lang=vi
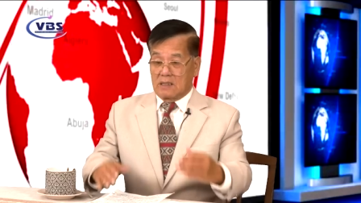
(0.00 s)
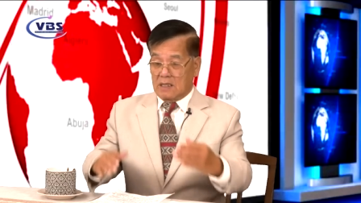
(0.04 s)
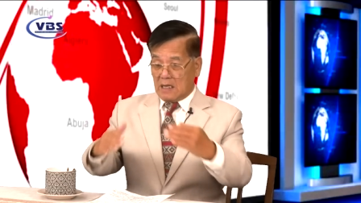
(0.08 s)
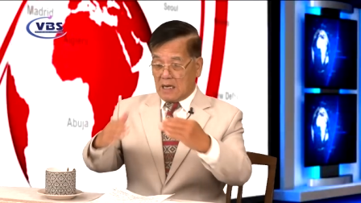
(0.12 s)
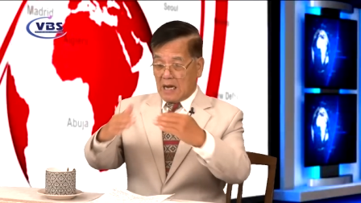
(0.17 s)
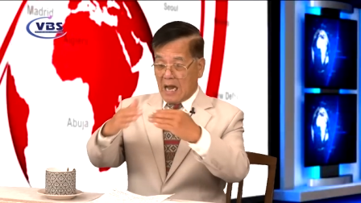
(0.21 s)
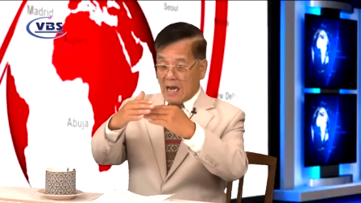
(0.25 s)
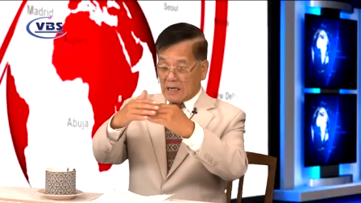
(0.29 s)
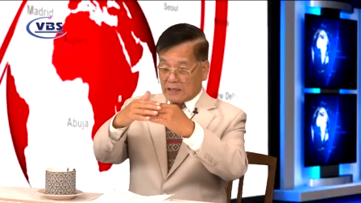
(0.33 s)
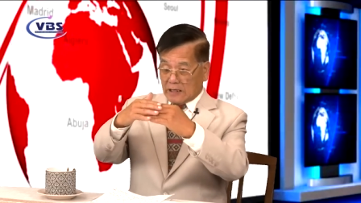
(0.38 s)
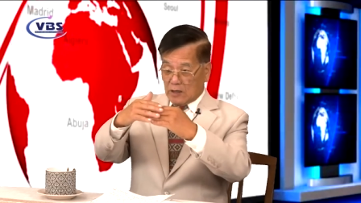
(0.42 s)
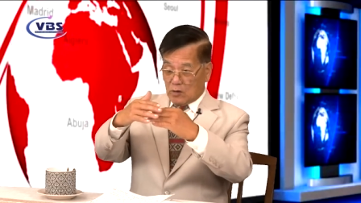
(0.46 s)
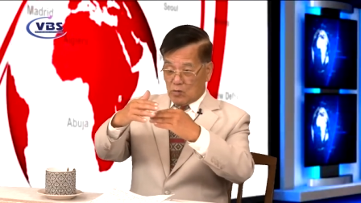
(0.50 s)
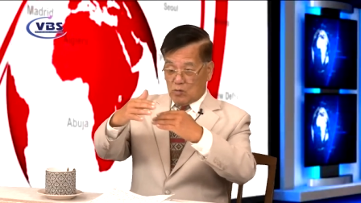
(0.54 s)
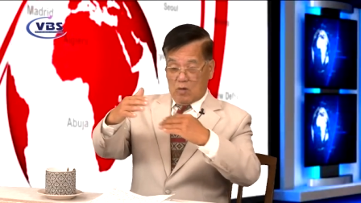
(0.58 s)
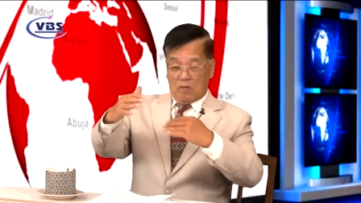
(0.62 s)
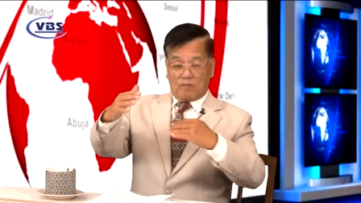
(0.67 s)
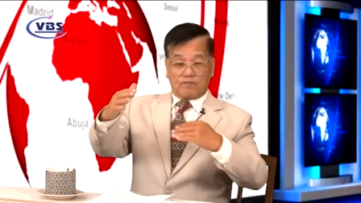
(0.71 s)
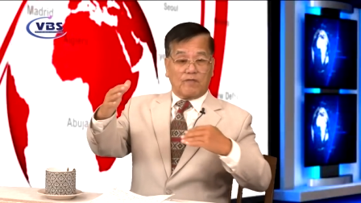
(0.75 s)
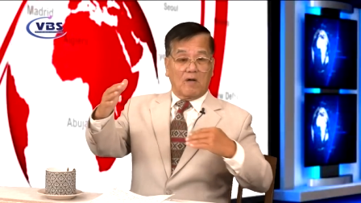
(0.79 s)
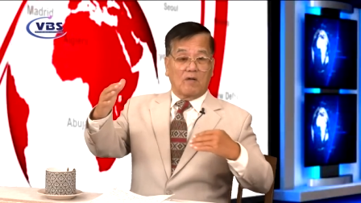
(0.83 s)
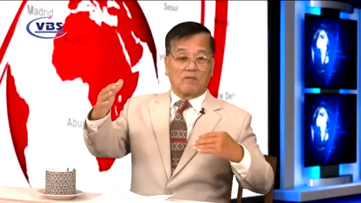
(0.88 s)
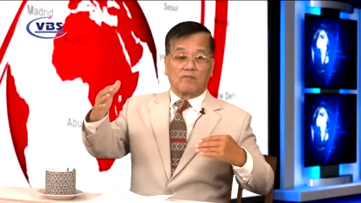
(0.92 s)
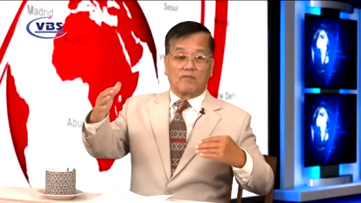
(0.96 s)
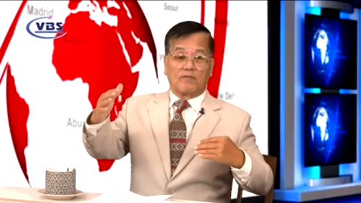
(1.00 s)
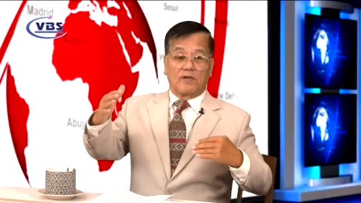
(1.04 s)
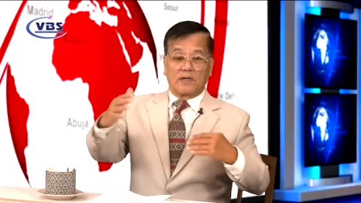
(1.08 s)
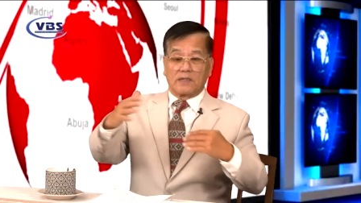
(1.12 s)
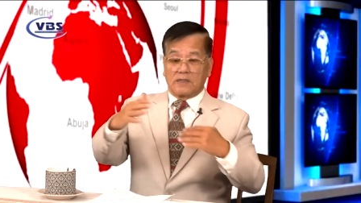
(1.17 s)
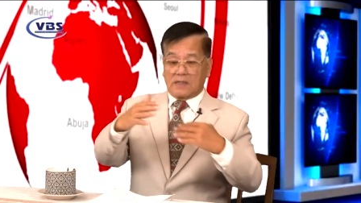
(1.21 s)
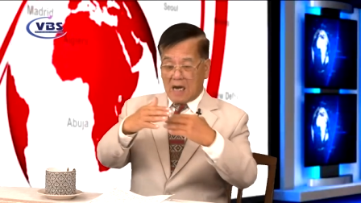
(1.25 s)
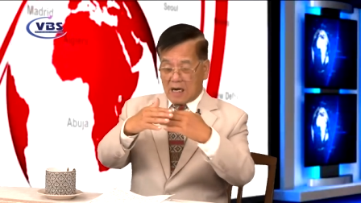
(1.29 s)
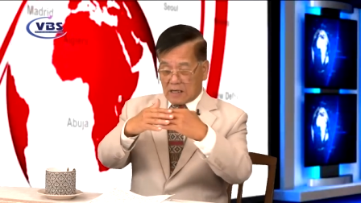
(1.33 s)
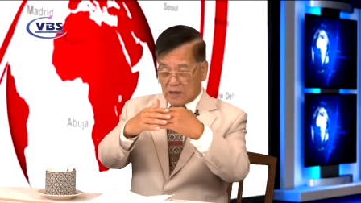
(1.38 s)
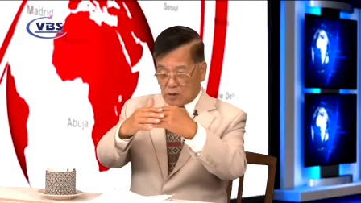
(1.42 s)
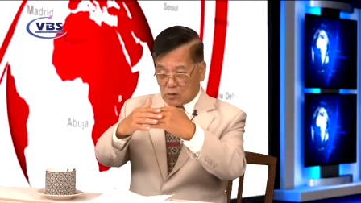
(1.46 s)
các cái cuộc phỏng vấn,
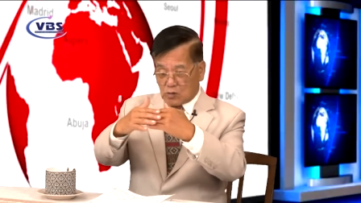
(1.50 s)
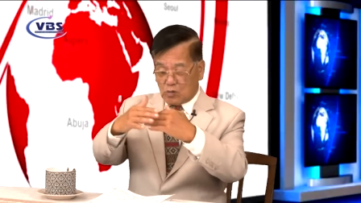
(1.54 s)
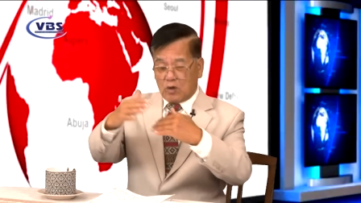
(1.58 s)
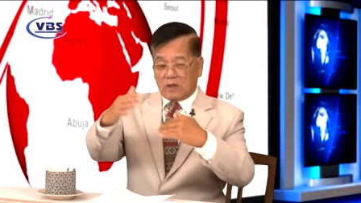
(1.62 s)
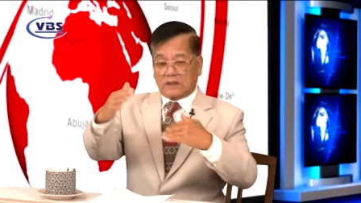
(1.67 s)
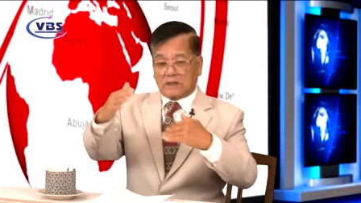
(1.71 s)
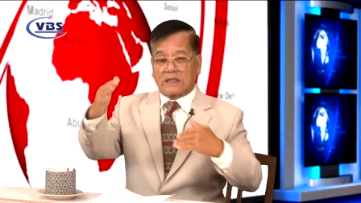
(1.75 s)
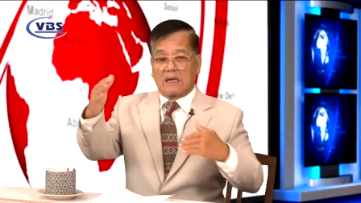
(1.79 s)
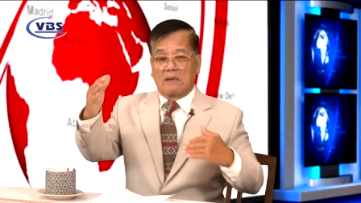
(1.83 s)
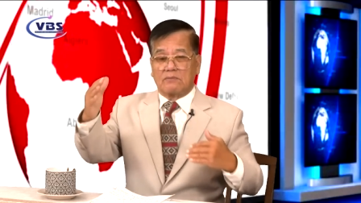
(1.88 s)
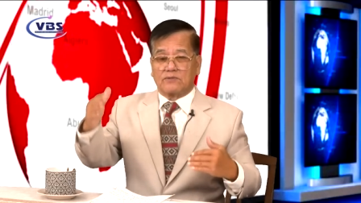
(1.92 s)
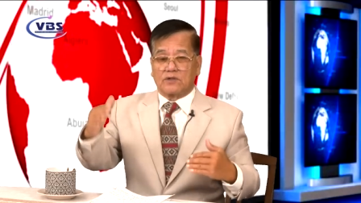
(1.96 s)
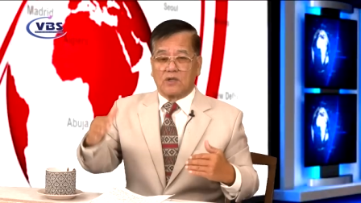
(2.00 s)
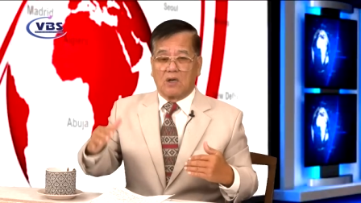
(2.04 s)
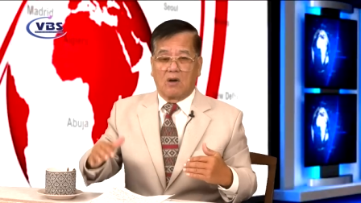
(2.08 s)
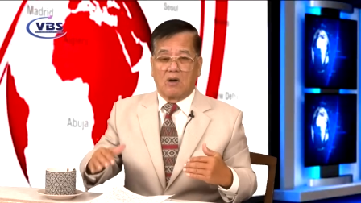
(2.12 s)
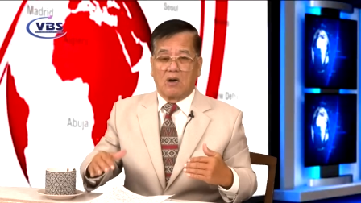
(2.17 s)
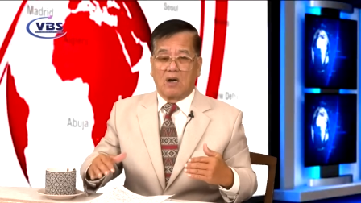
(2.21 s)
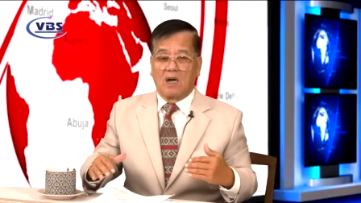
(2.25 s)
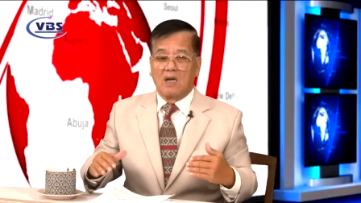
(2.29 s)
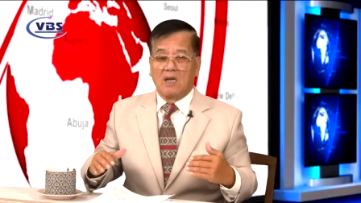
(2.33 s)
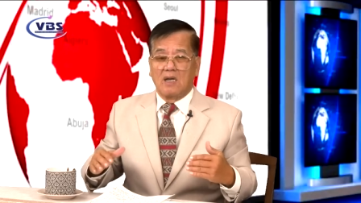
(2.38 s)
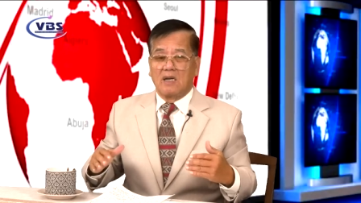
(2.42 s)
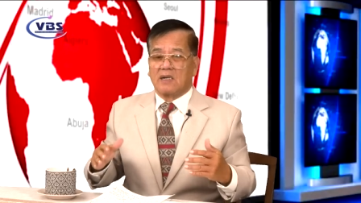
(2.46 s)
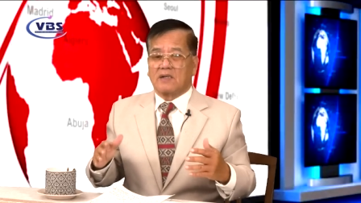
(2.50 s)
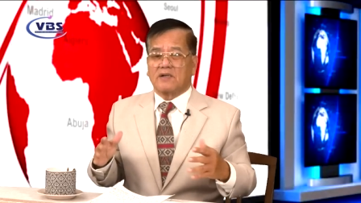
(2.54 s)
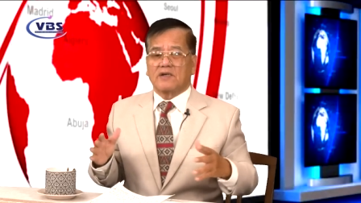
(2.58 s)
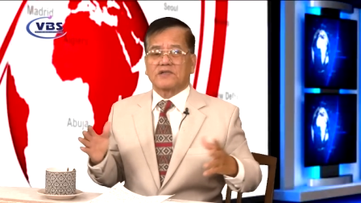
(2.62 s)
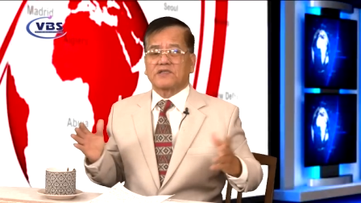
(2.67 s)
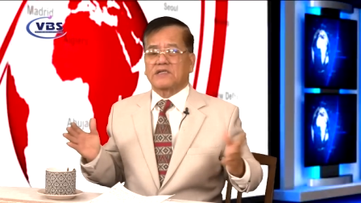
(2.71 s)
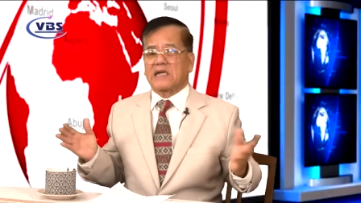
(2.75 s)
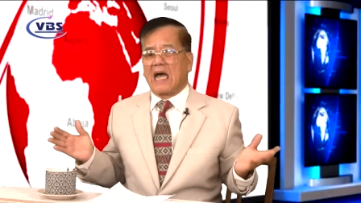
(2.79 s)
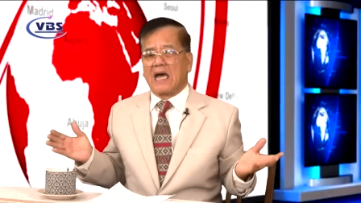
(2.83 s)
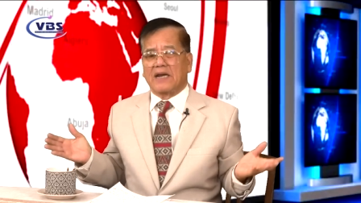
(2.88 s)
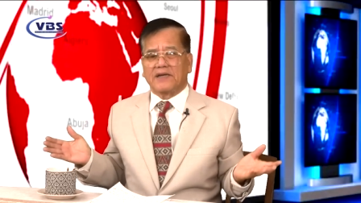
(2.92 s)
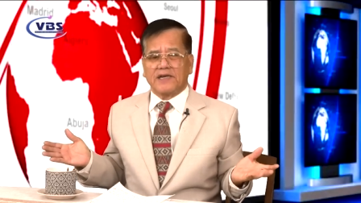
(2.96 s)
các cái cuộc thăm dò nó
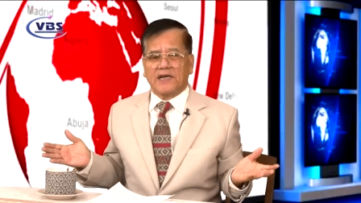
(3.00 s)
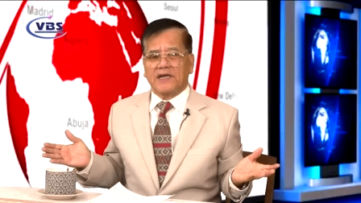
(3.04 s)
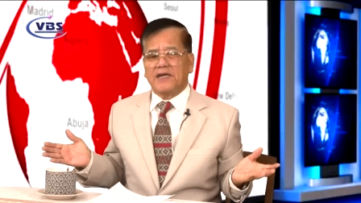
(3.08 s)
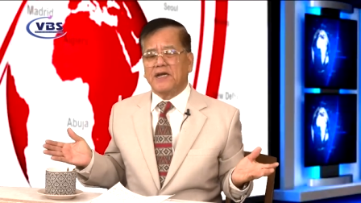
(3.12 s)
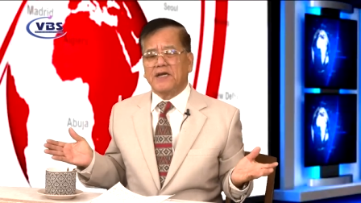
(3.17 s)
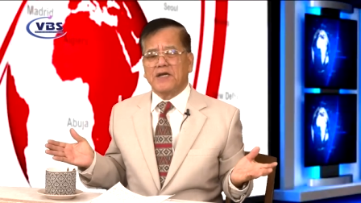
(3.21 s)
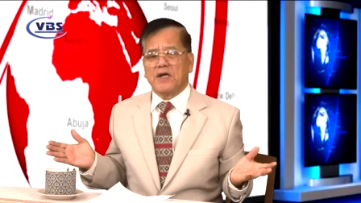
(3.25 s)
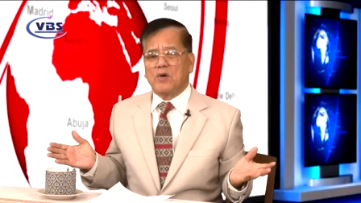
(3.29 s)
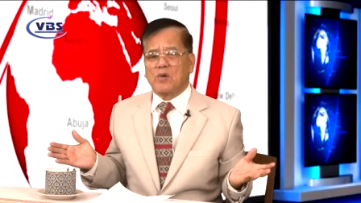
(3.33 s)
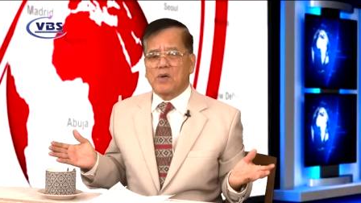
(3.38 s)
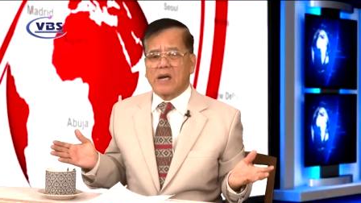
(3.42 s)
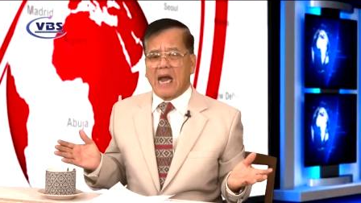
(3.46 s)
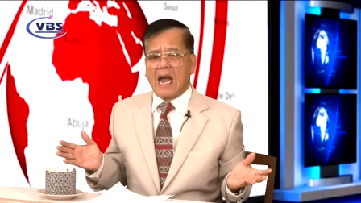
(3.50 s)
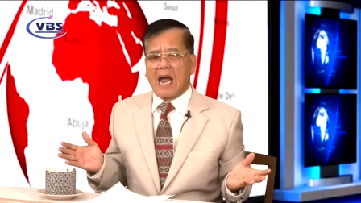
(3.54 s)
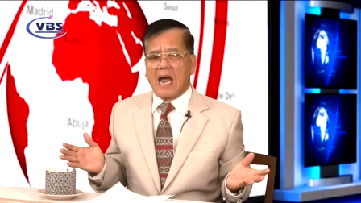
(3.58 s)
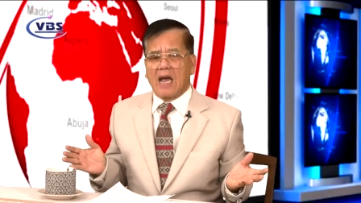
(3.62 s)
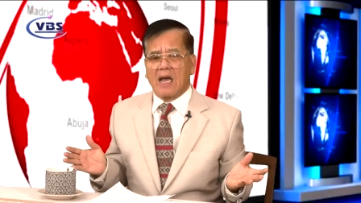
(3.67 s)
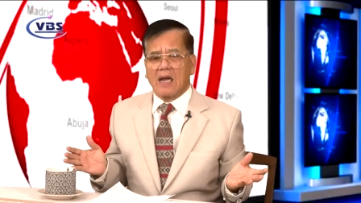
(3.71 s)
chả đi đến đâu cả.